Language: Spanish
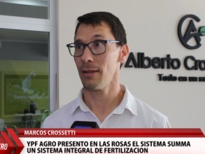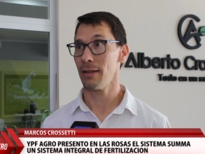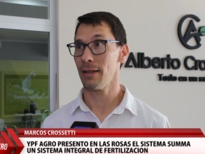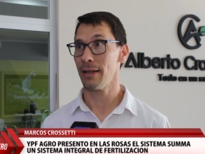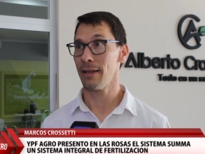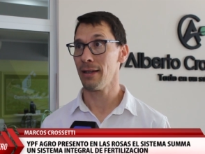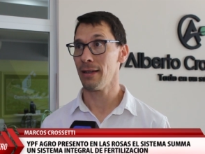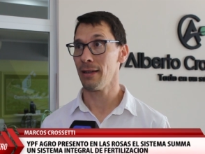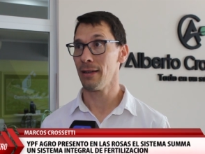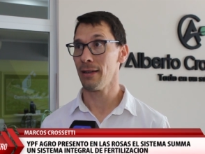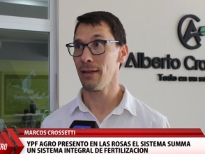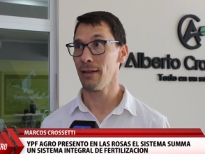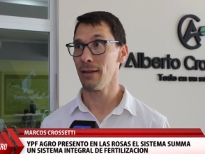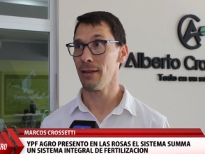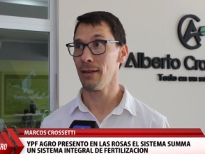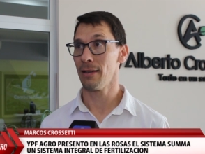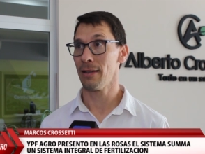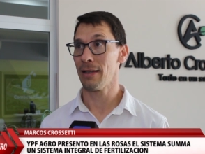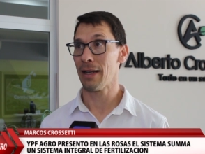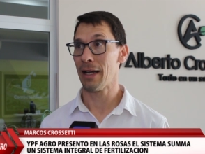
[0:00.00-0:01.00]

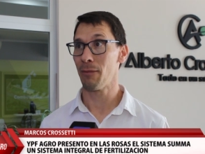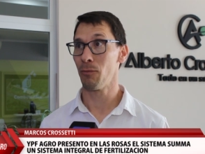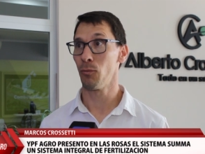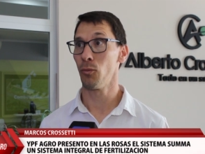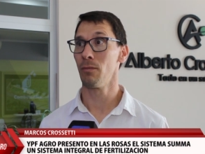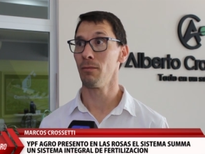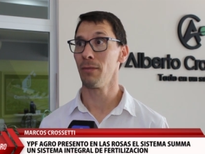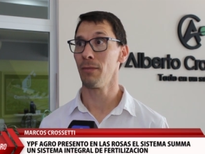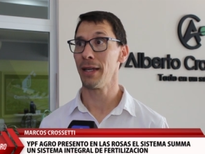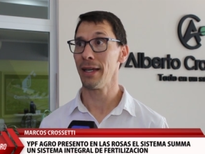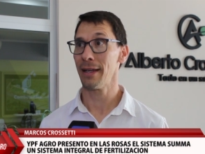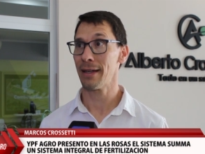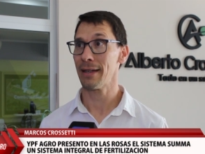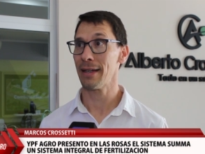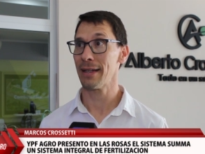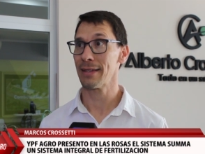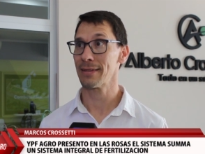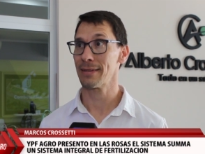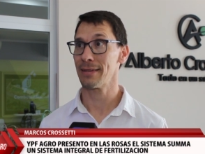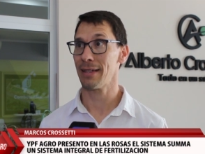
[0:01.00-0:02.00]
las
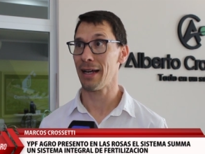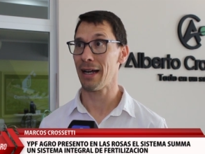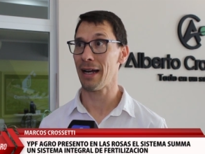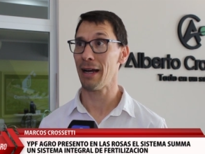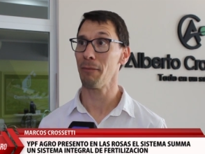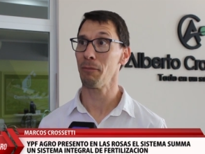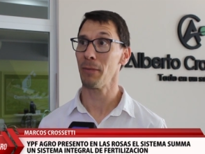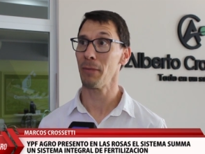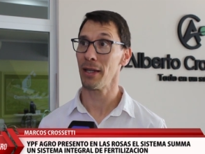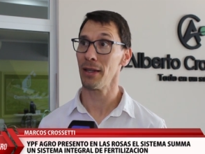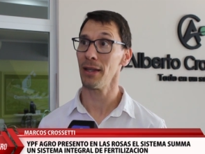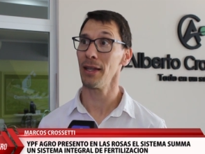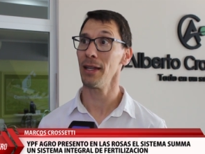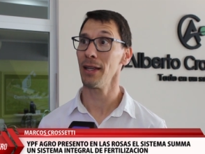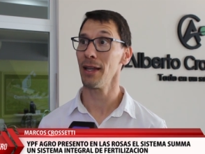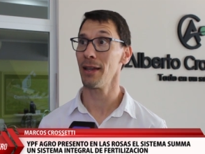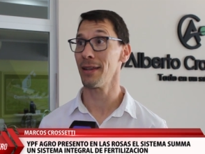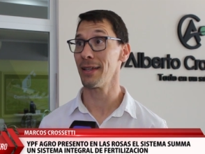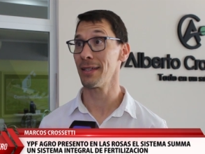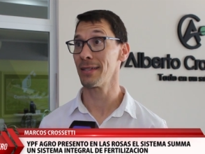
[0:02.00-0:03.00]
mezclas a
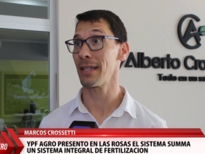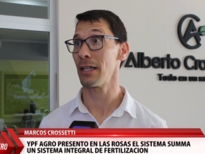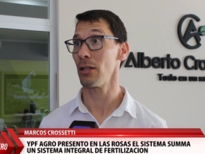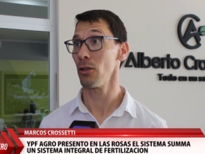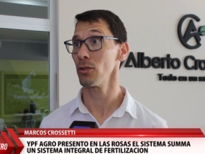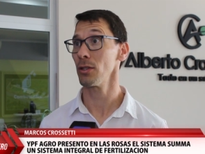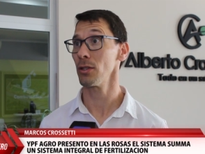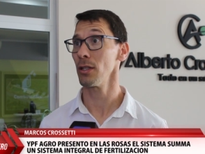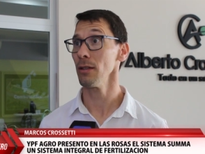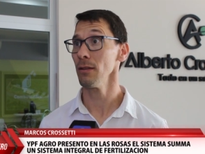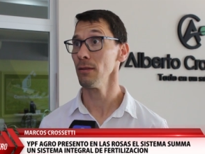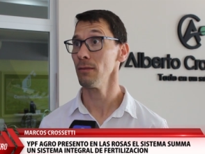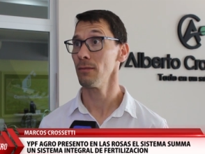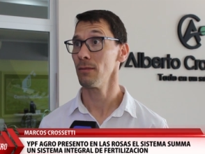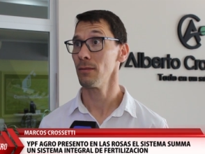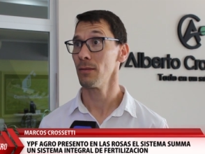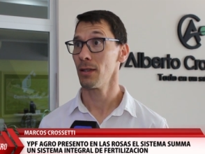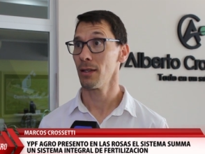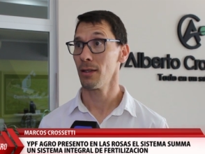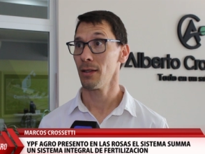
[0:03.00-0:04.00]
medida de ese lote,
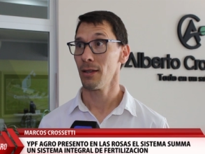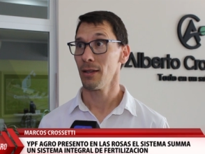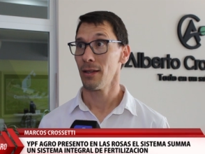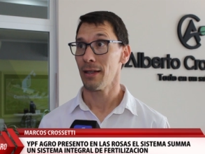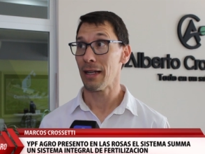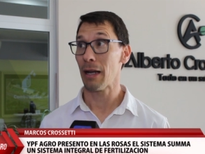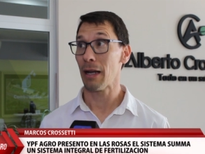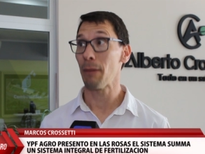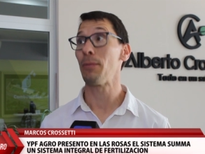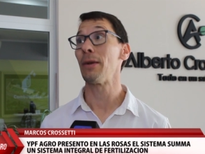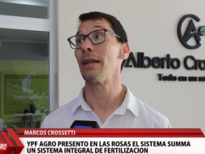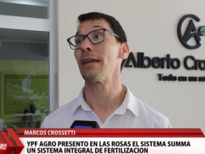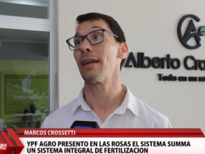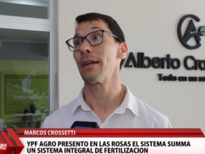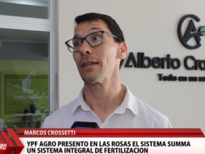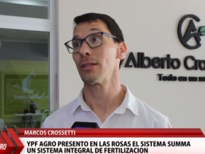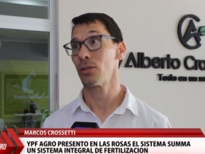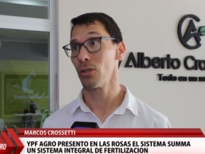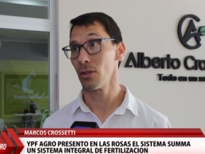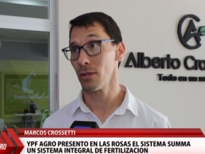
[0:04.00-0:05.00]
la
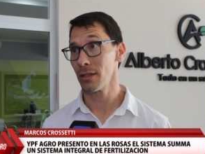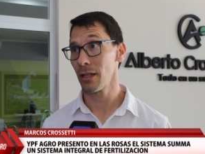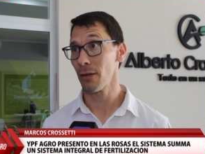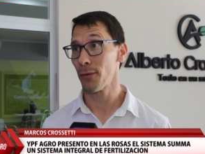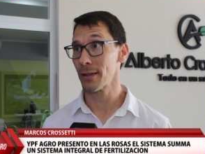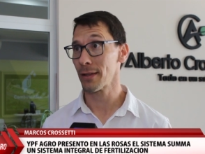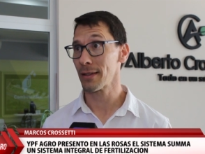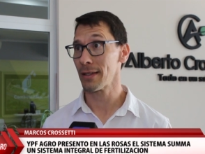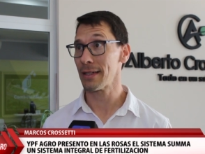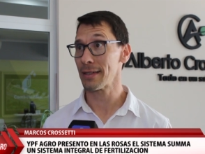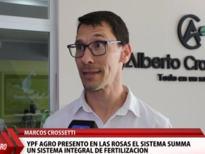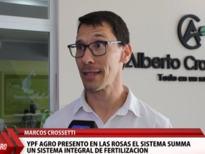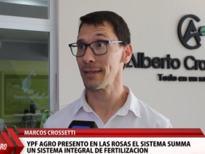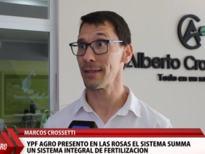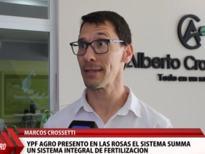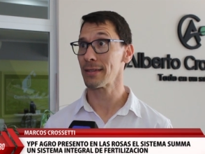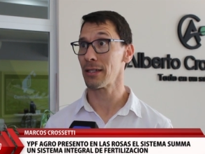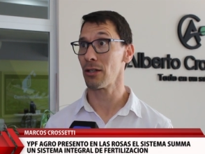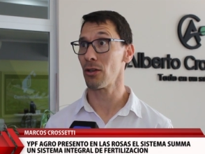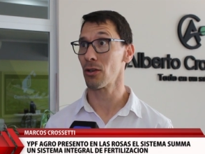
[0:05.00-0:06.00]
aplicación del
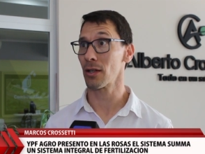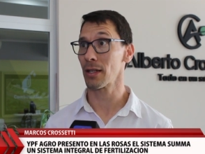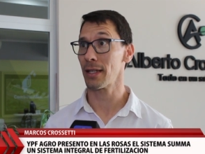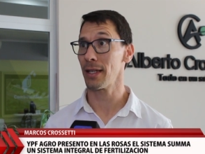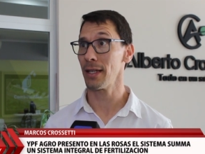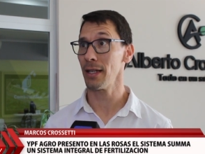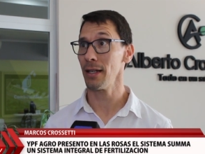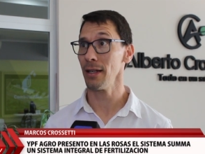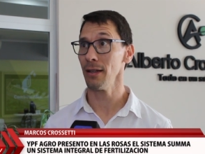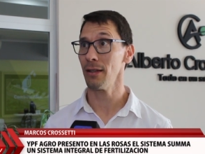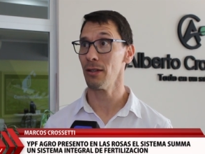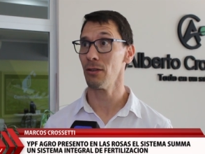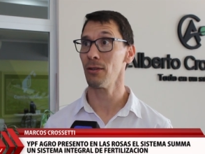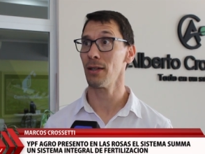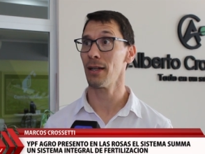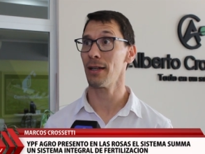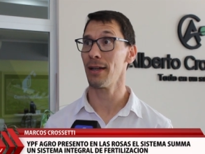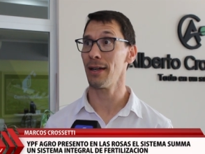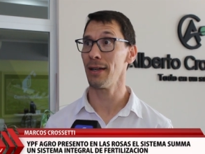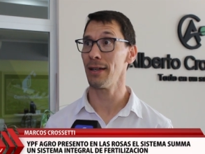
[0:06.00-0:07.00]
fertilizante si lo requiere y
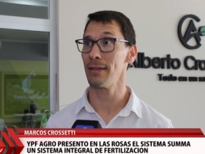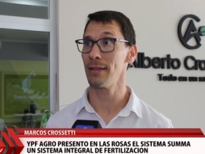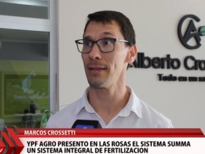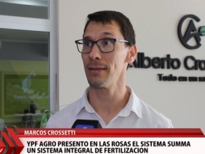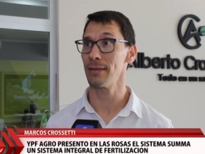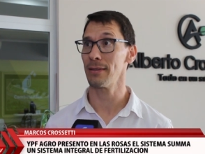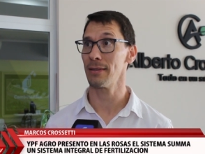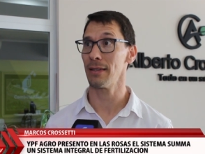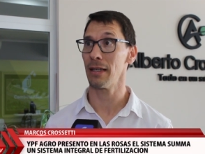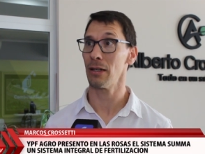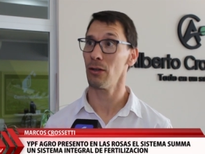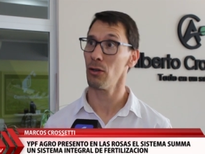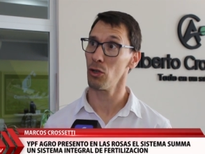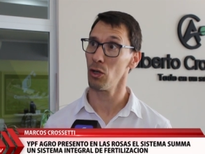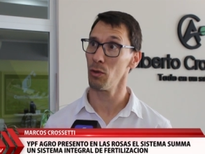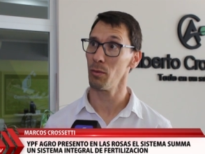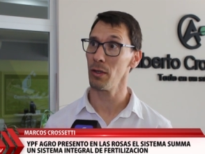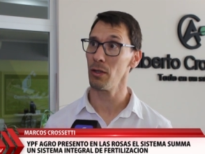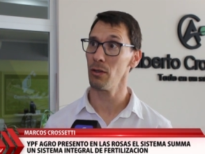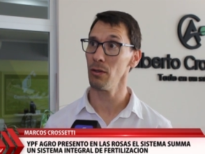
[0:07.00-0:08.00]
un análisis
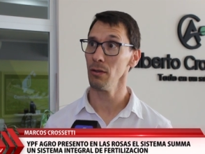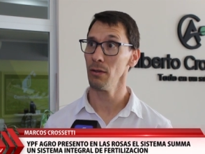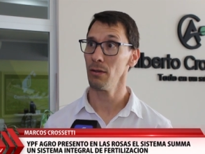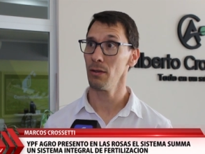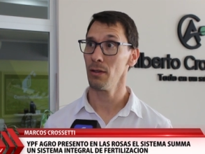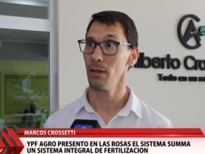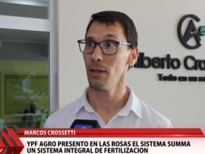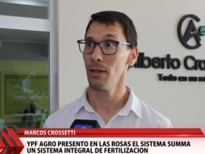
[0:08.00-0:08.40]
económico